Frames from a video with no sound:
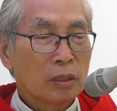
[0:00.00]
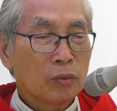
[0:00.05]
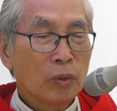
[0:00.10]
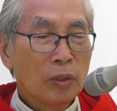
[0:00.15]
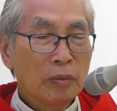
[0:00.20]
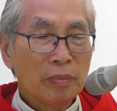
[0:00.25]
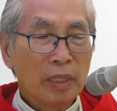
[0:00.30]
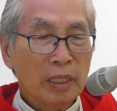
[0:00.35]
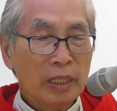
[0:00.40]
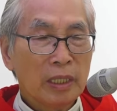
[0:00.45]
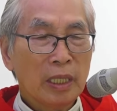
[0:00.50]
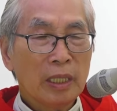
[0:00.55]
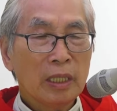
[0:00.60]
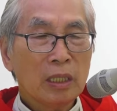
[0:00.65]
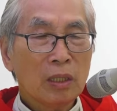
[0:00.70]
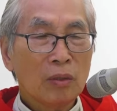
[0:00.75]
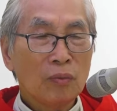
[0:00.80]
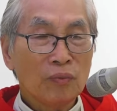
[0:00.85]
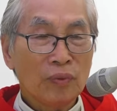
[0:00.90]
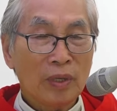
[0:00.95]
quên mình
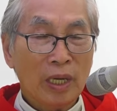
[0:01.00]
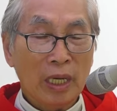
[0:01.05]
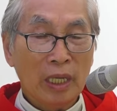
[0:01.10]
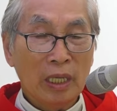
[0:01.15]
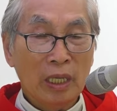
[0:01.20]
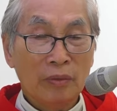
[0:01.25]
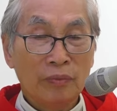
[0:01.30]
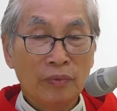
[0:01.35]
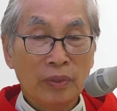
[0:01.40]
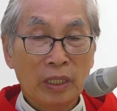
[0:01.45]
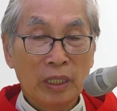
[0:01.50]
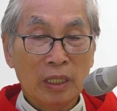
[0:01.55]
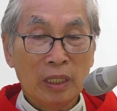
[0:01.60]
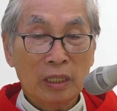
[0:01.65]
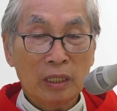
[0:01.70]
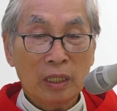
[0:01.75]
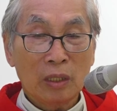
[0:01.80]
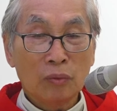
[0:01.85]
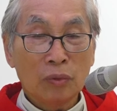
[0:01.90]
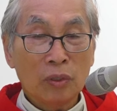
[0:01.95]
đây không phải là vì
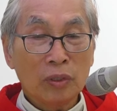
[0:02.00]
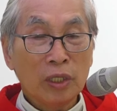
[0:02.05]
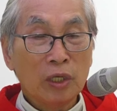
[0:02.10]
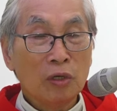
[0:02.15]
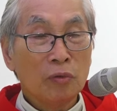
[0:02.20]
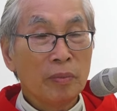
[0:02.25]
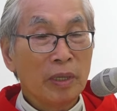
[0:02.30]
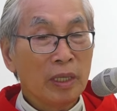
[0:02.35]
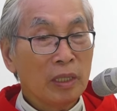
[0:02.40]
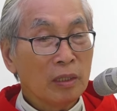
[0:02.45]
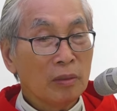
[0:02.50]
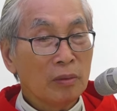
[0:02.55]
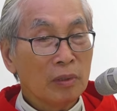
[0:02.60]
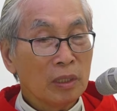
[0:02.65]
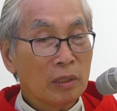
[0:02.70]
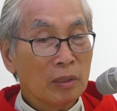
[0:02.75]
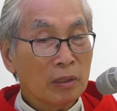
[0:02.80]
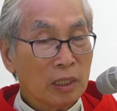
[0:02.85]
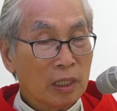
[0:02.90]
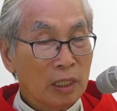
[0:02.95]
không có yêu mến
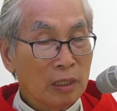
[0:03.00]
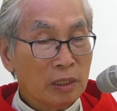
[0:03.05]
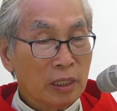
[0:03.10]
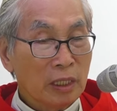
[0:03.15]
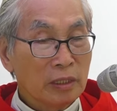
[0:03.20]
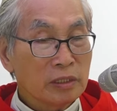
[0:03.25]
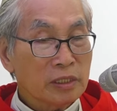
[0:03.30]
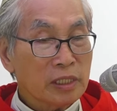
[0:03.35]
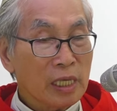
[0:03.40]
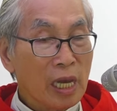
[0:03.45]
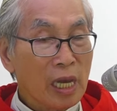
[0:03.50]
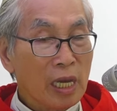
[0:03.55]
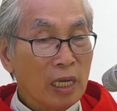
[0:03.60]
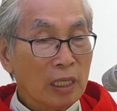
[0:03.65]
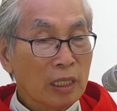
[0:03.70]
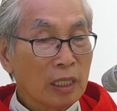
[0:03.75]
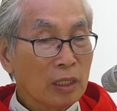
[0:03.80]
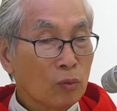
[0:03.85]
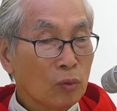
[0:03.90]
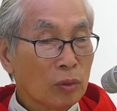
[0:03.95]
cái thân xác
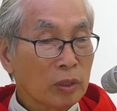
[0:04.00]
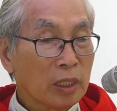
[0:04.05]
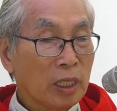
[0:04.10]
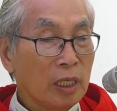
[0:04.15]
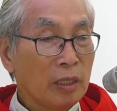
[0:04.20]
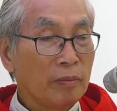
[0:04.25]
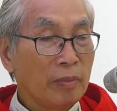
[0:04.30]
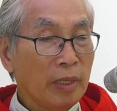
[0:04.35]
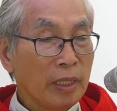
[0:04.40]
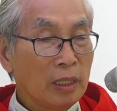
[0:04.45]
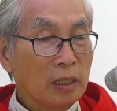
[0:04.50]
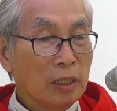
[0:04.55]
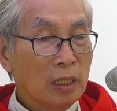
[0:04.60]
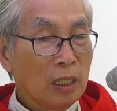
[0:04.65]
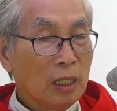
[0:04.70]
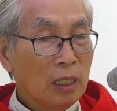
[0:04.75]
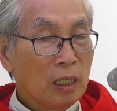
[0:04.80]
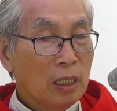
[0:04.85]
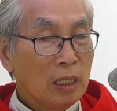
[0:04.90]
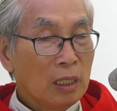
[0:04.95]
cái cuộc đời mình
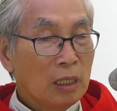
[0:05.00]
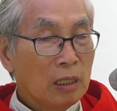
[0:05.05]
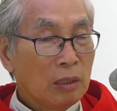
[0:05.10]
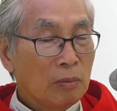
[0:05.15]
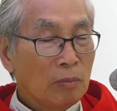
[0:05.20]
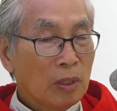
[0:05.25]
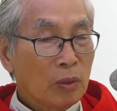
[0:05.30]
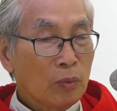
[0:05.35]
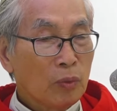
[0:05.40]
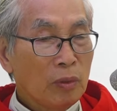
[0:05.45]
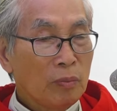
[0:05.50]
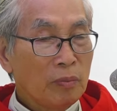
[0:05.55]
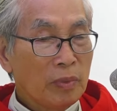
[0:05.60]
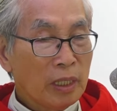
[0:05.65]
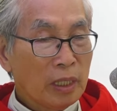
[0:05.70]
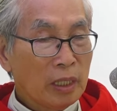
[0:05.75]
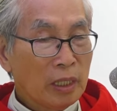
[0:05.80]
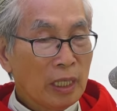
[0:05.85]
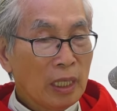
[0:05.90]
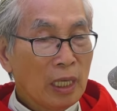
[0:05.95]
nhưng mà quên
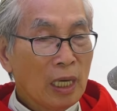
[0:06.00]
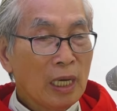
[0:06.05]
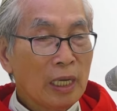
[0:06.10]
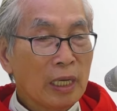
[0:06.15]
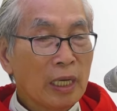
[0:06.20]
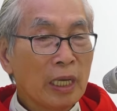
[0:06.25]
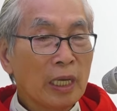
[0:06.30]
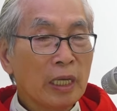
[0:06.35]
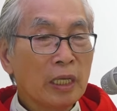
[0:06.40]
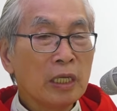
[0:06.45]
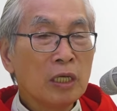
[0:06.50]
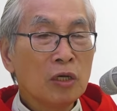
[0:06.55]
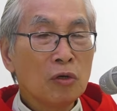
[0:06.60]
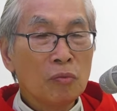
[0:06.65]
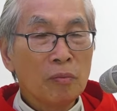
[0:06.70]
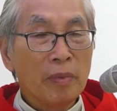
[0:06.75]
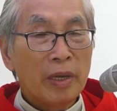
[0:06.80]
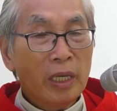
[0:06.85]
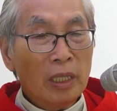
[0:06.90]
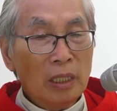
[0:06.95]
mình ở đây là để
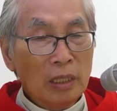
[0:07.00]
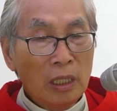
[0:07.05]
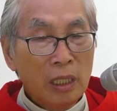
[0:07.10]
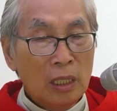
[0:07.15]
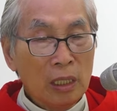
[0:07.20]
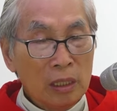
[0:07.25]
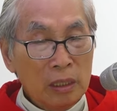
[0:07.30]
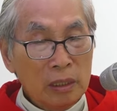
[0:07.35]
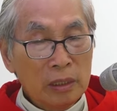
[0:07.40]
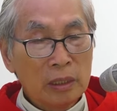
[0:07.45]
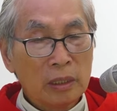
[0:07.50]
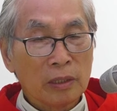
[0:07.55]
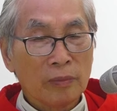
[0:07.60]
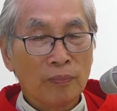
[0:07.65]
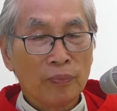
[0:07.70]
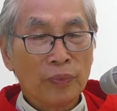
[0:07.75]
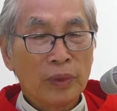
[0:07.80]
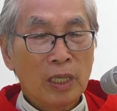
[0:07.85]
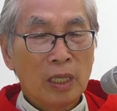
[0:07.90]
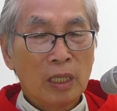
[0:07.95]
yêu mến hơn
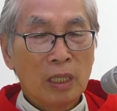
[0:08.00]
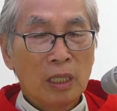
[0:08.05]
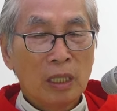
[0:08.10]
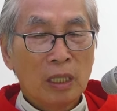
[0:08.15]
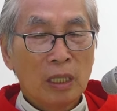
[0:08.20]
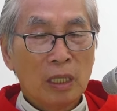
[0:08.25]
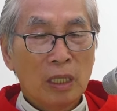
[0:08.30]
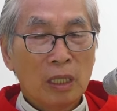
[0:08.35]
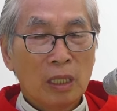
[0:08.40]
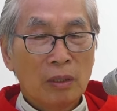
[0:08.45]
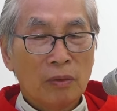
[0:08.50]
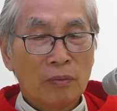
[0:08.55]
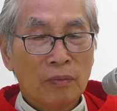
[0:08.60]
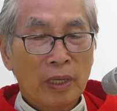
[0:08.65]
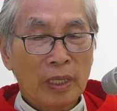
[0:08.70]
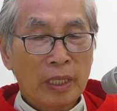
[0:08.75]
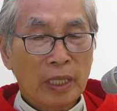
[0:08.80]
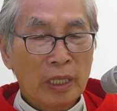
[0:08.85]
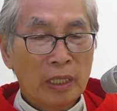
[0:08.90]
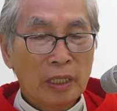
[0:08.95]

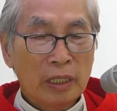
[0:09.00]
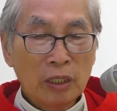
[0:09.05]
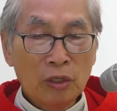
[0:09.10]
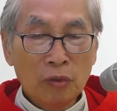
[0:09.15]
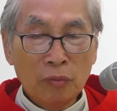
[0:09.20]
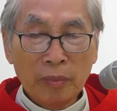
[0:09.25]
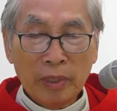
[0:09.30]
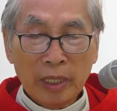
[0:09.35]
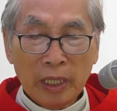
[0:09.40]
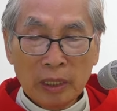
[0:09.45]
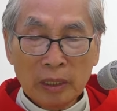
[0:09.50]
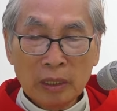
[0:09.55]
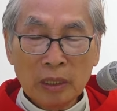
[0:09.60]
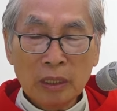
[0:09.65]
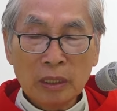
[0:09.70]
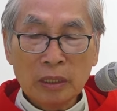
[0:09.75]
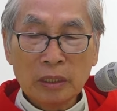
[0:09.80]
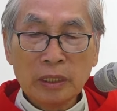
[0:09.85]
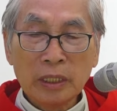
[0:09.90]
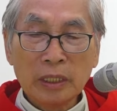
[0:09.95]
và để yêu mến
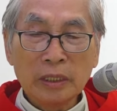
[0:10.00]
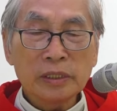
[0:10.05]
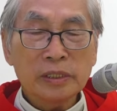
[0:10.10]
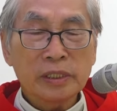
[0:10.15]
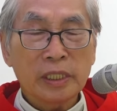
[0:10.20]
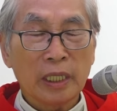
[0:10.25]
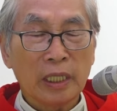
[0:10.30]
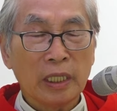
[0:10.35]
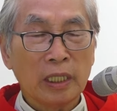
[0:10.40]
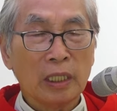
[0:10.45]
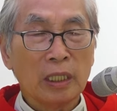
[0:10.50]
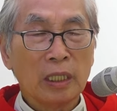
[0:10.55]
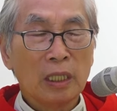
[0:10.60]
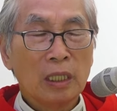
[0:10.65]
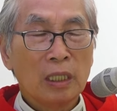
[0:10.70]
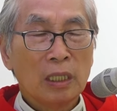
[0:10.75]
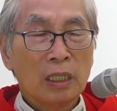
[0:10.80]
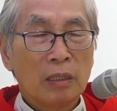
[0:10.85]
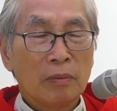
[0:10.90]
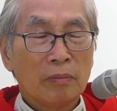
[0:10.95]
những gì
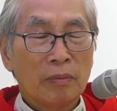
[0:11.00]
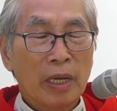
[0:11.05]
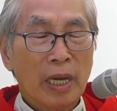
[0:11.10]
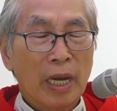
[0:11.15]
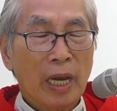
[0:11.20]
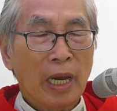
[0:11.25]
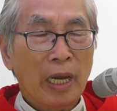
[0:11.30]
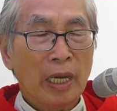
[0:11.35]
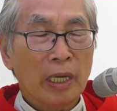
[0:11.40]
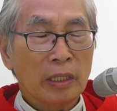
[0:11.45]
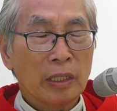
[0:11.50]
mà